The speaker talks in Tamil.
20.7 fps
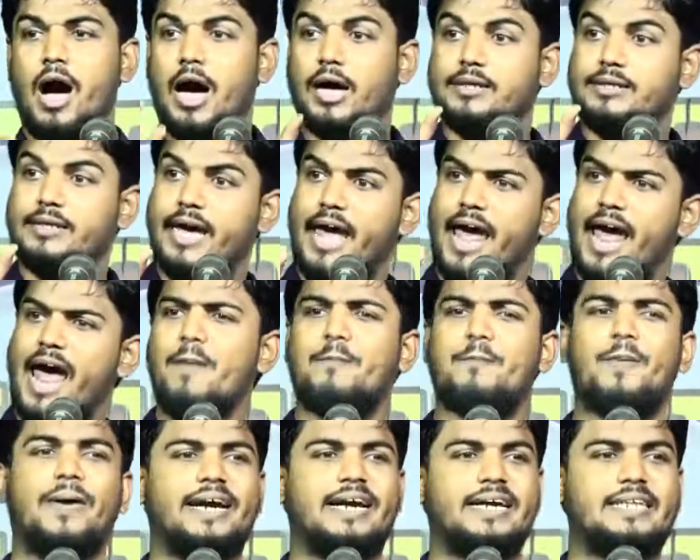அதே
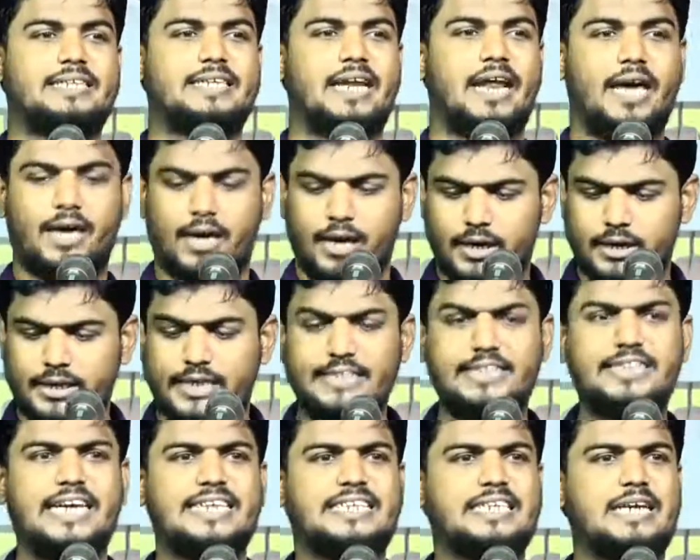பயணத்திலே
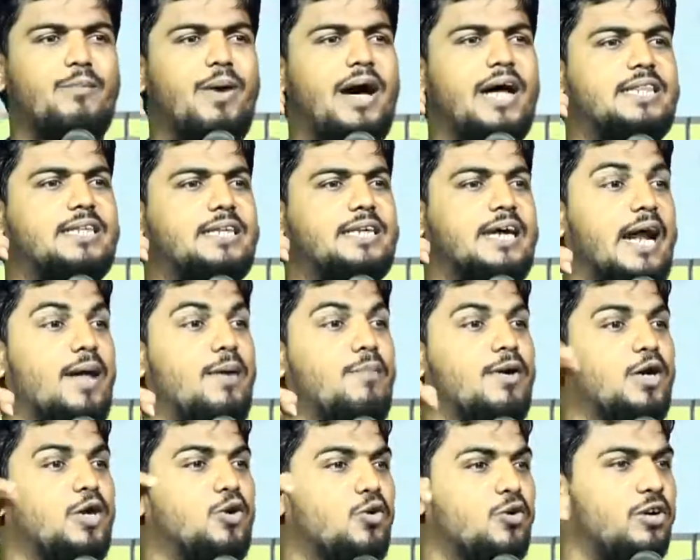இந்த ஜமாத் களம்
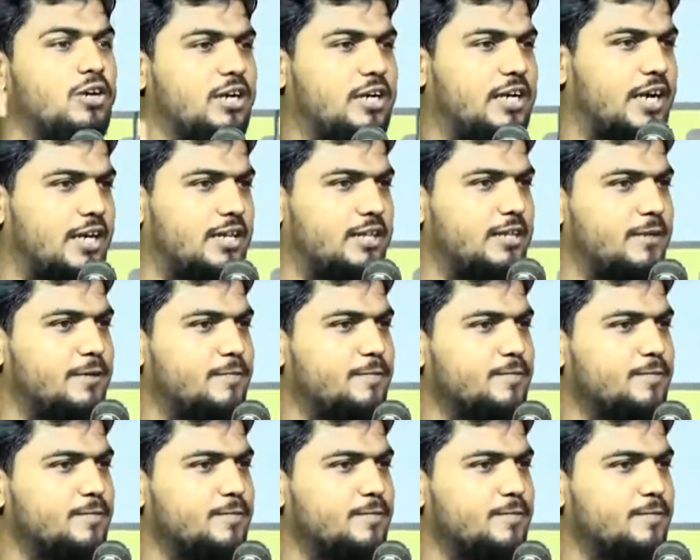கண்டு கொண்டிருக்கிறது